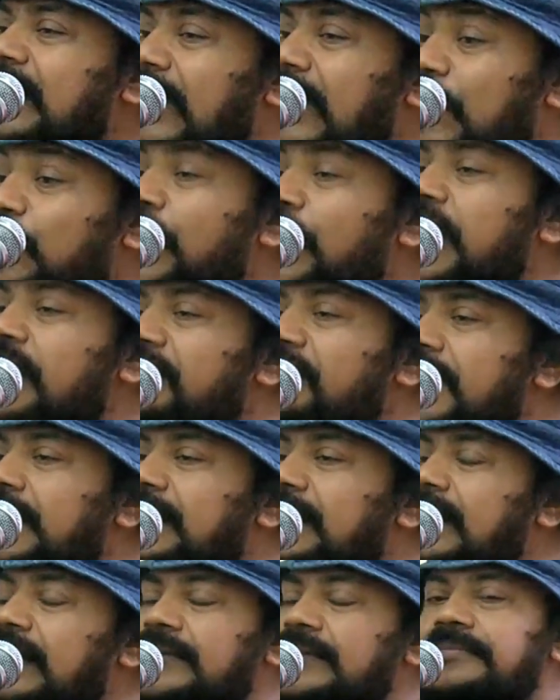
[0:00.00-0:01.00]
என்னுடைய
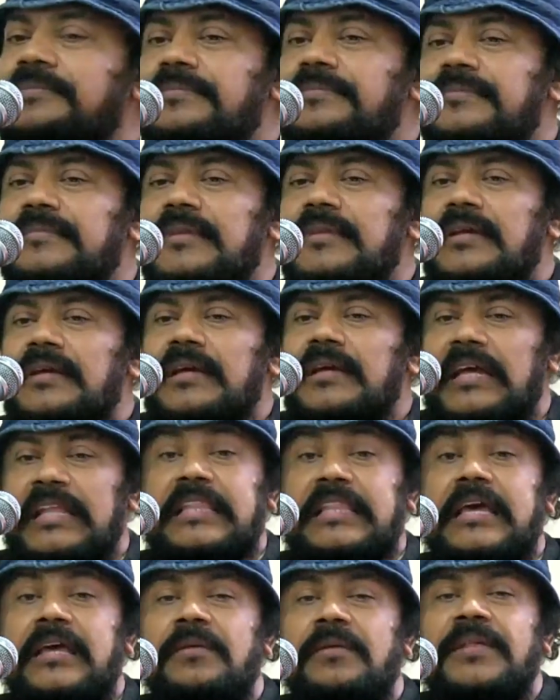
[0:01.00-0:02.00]
வீட்டில்
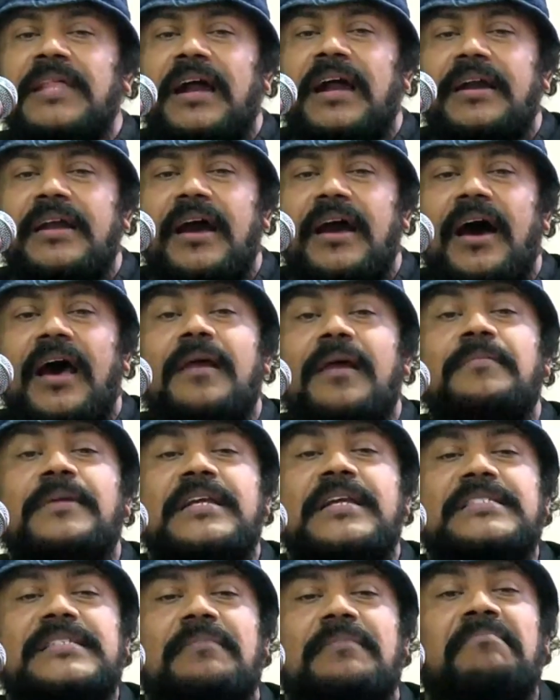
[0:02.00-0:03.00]
இந்த இருபது ஆண்டு காலம்
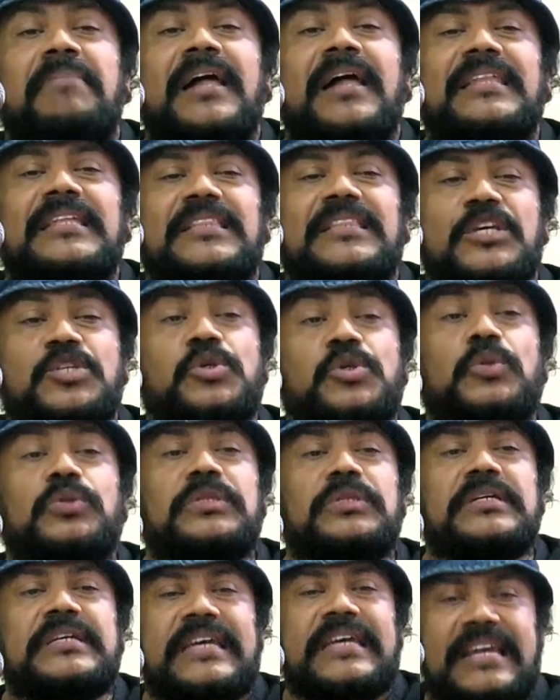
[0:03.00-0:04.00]
நான் சம்பாதித்த
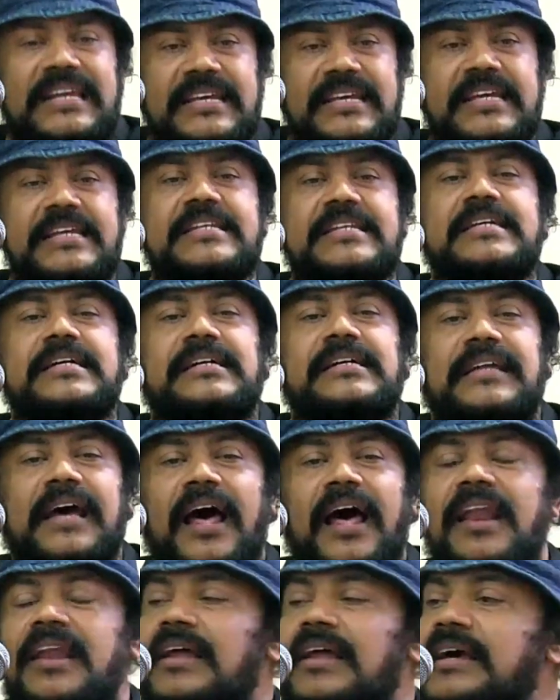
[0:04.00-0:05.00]
சொத்து என்ன என்று
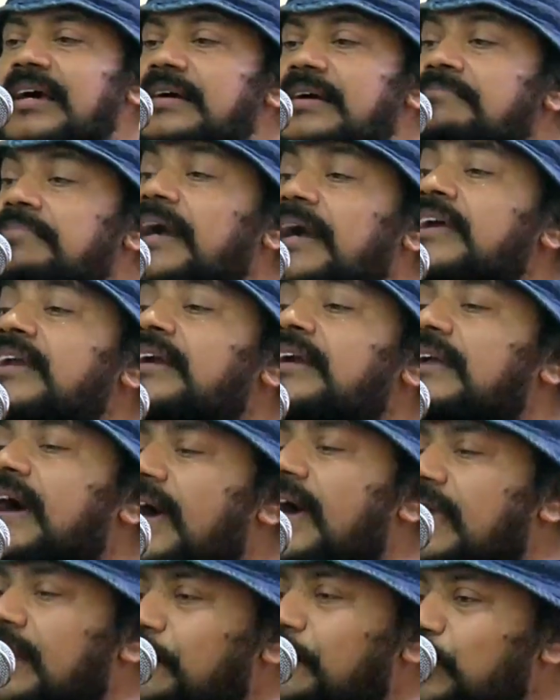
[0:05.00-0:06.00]
கேட்டால்
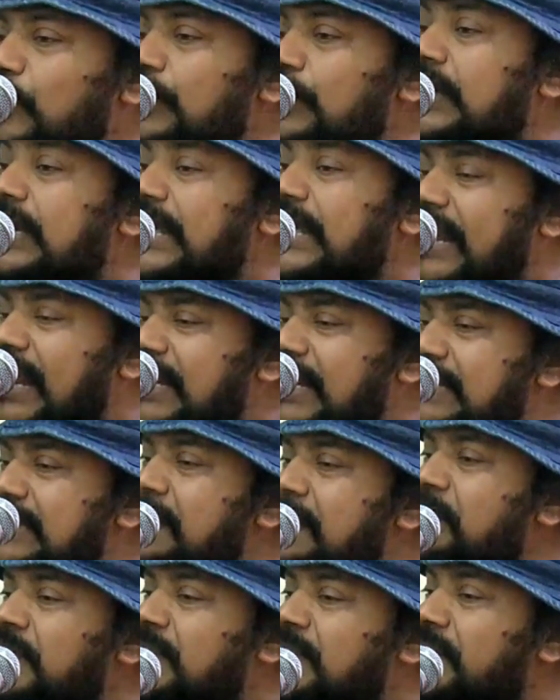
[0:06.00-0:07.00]
பனிரெண்டாயிரம் நூற்களை நான்
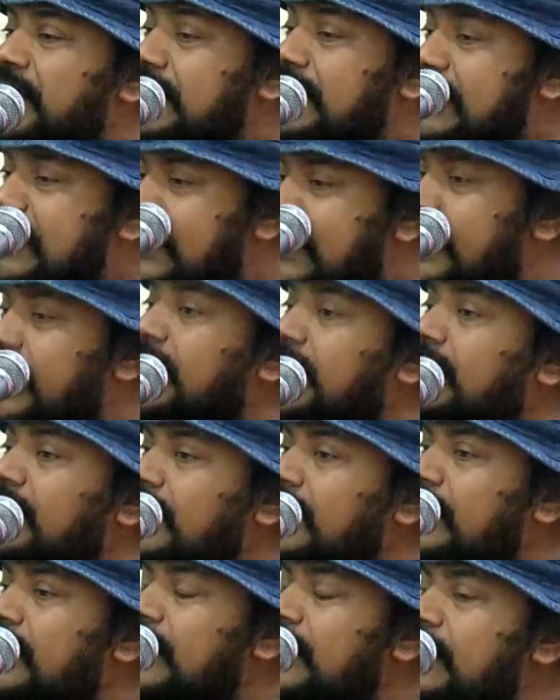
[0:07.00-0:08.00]
சேமித்து வைத்திருக்கிறேன்
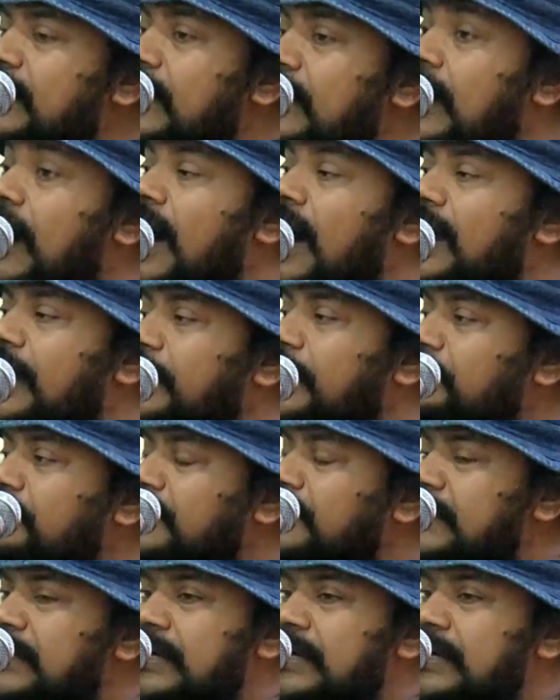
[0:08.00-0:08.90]
காரணம்